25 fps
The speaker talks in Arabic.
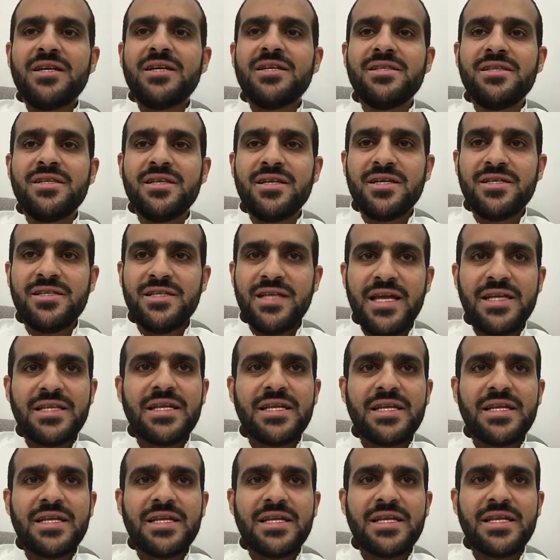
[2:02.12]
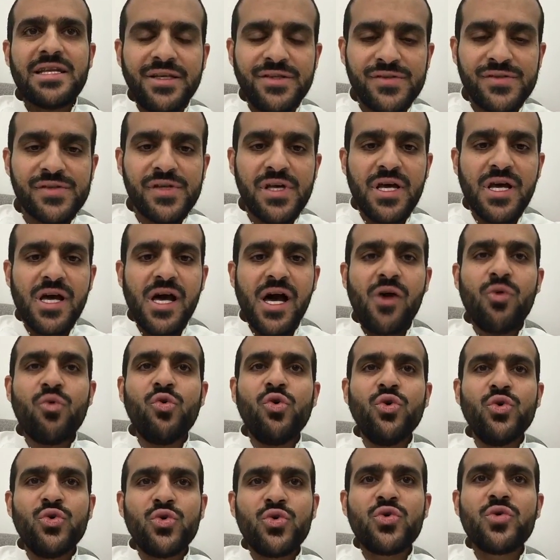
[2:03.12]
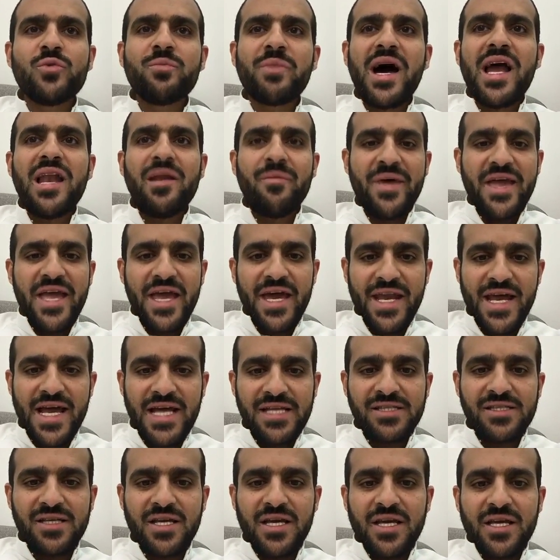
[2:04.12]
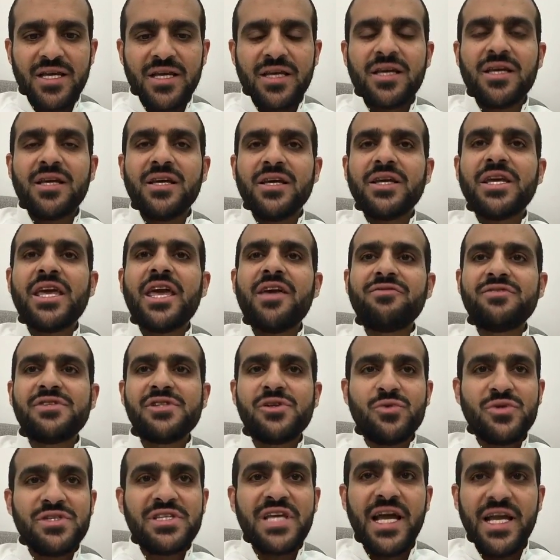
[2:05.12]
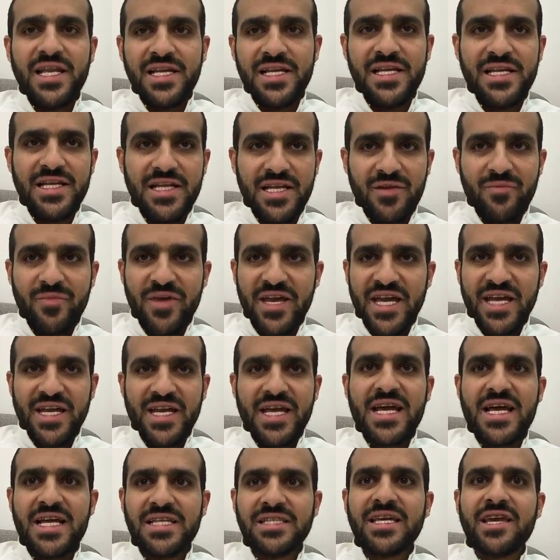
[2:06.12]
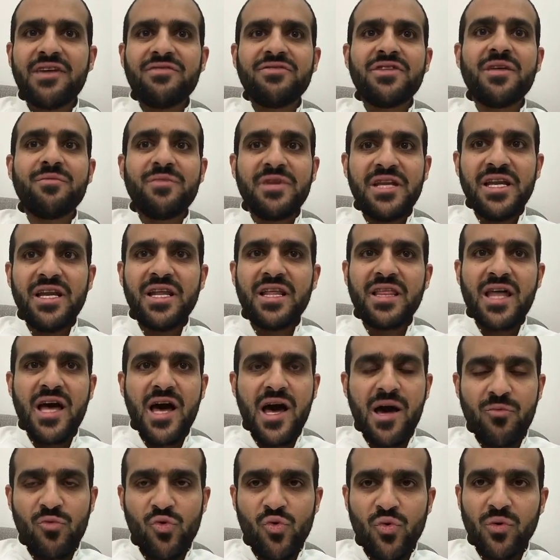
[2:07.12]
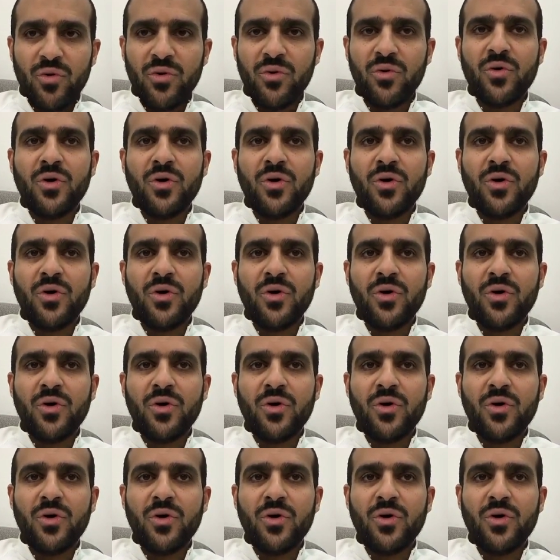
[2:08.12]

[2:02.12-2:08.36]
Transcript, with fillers: الديتا ساينس او علوم البيانات آه، كيف تسوي تحليل للبيانات كيف تبني نظام